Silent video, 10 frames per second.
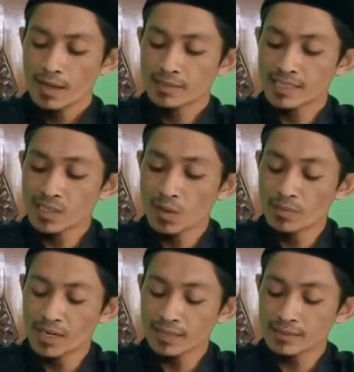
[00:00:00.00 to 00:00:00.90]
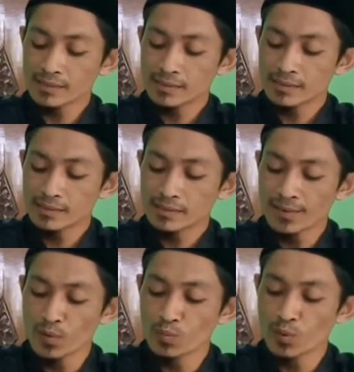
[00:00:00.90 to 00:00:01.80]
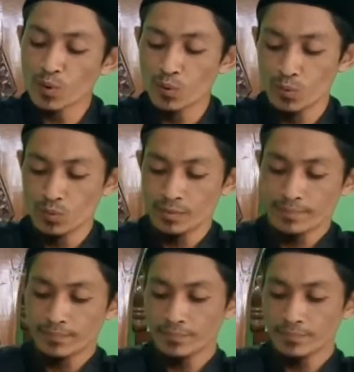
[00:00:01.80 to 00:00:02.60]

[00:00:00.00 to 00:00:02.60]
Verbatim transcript: Hadis nomor telung puluh luru.